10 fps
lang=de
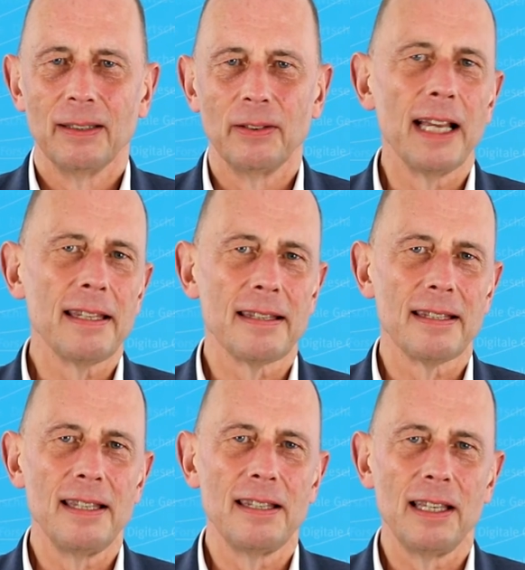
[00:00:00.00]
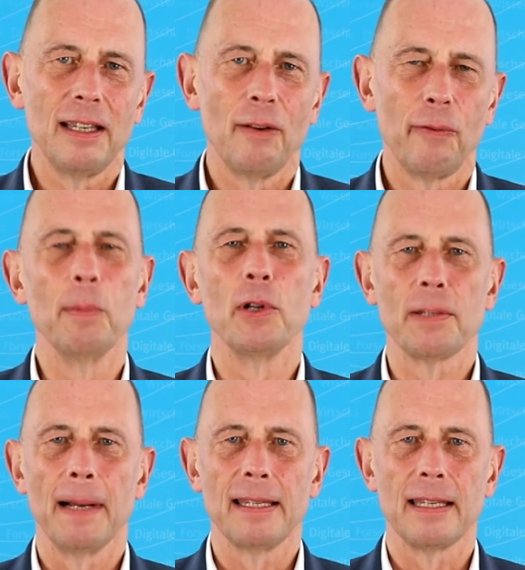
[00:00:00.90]
Und jetzt sind sie
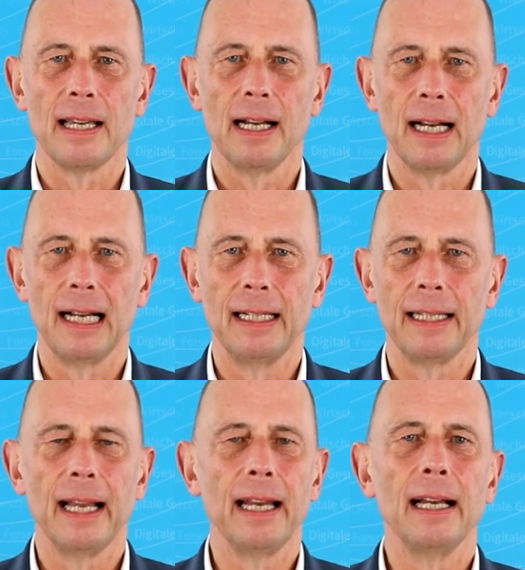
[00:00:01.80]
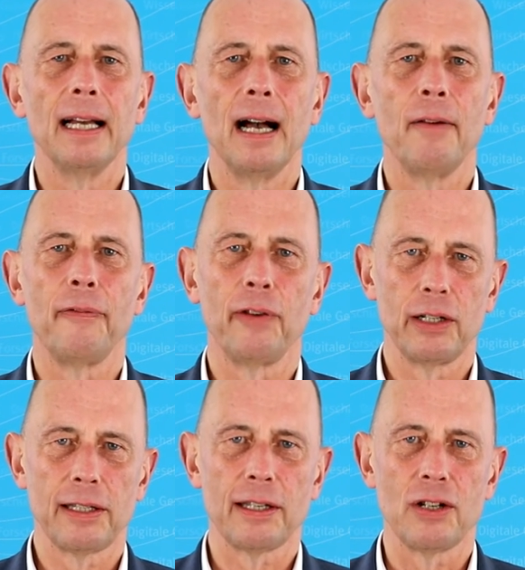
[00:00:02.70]
25 Jahre alt. Eine
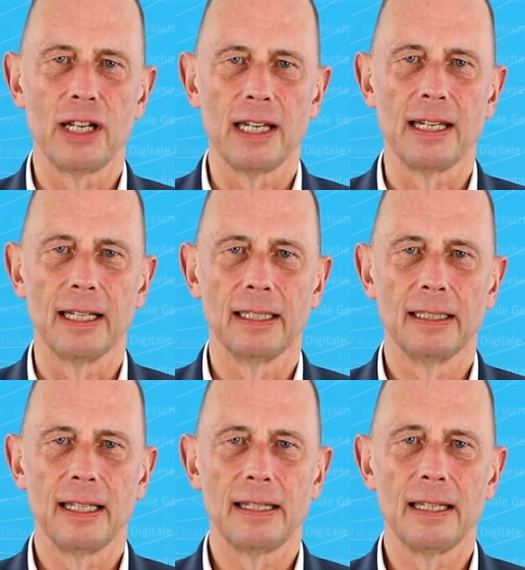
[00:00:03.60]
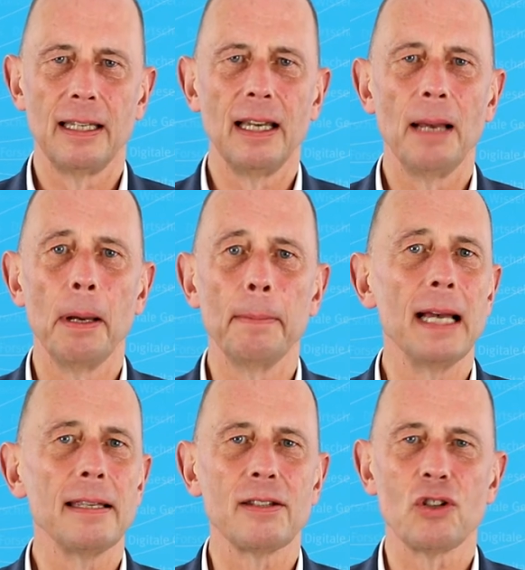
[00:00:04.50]
Erfolgsgeschichte. Das
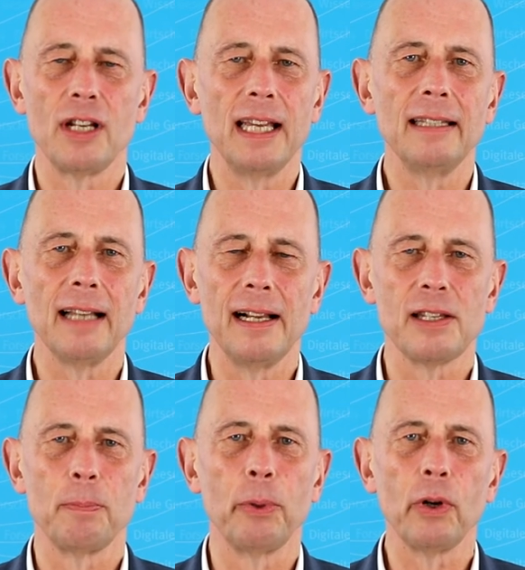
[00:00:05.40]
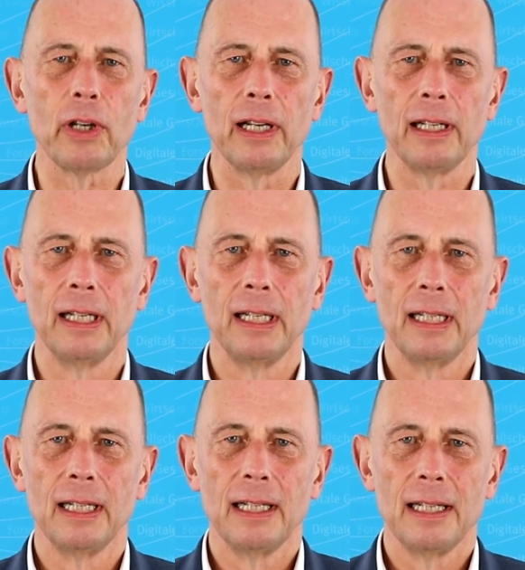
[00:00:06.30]
IMMS steht als Brücke
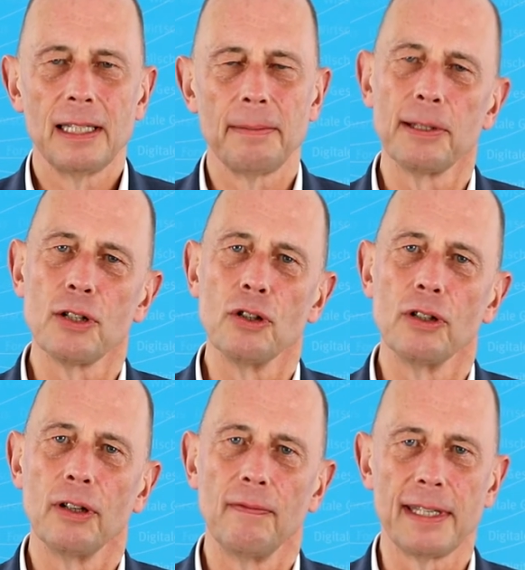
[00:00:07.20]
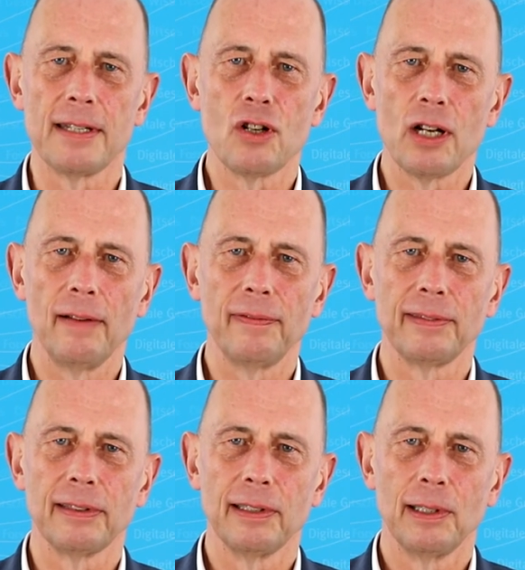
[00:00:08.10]
zwischen
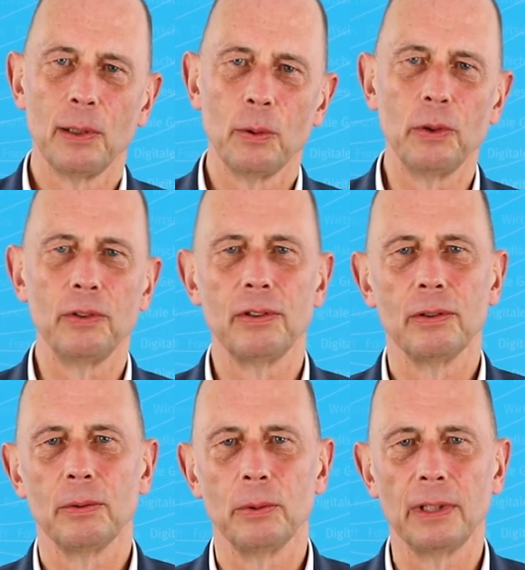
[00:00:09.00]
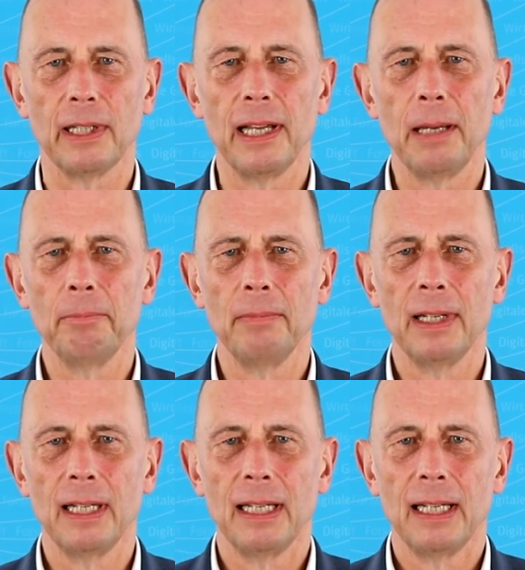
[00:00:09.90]
Wissenschaft und
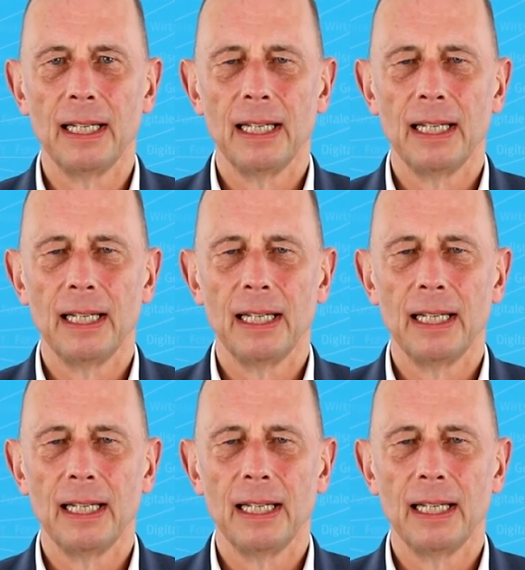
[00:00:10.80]
Unternehmen.